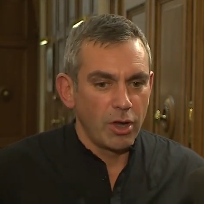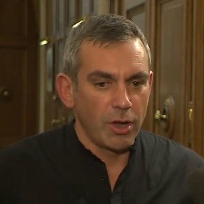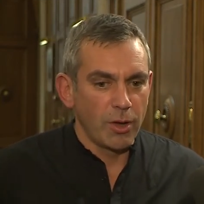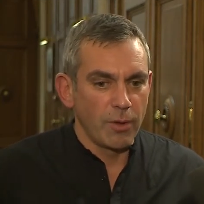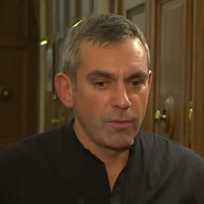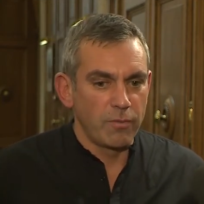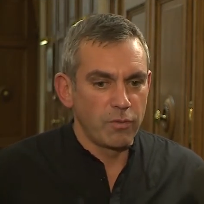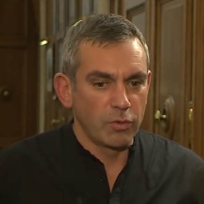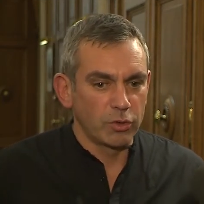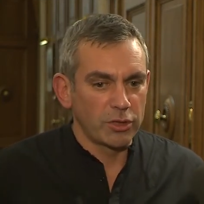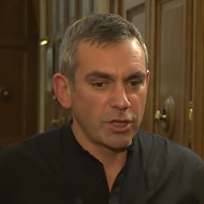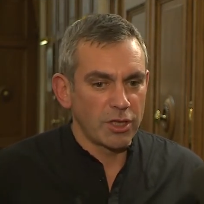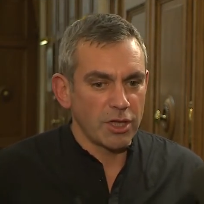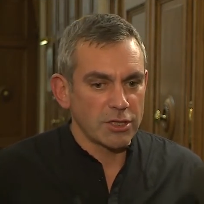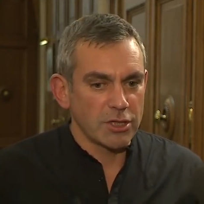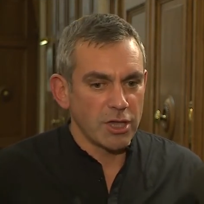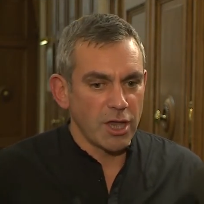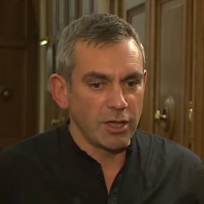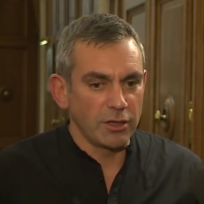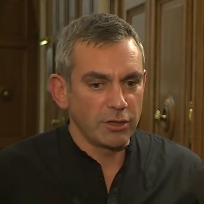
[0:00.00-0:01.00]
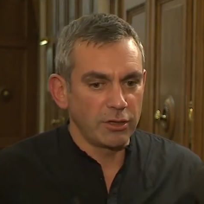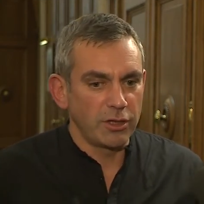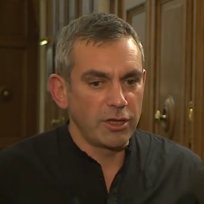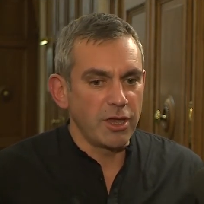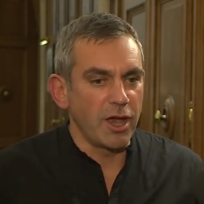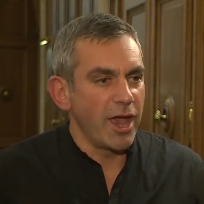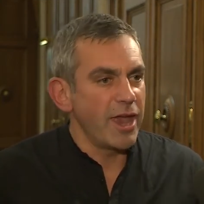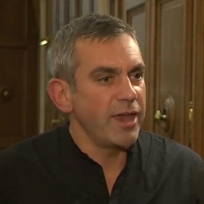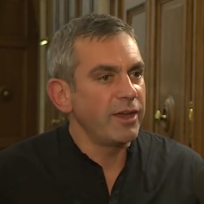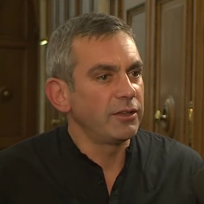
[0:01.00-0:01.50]
äh, wurde das
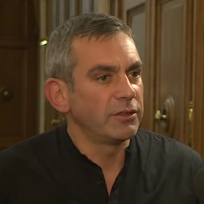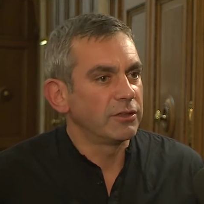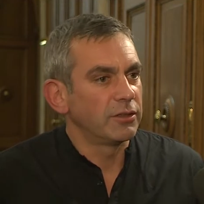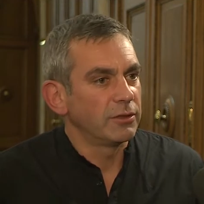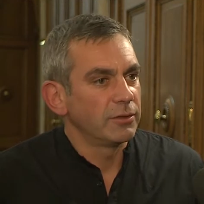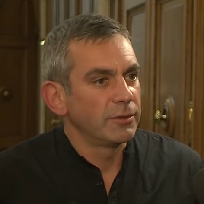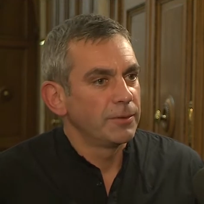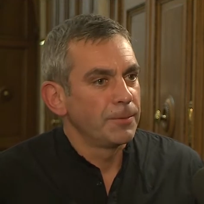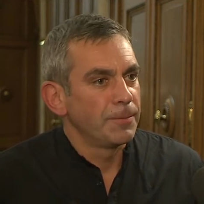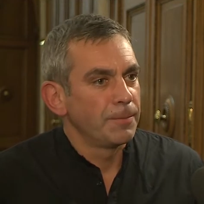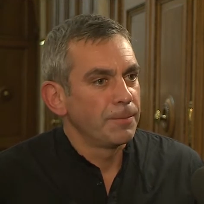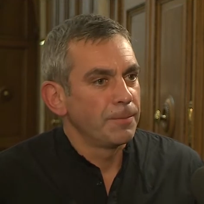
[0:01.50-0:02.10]
Land geeint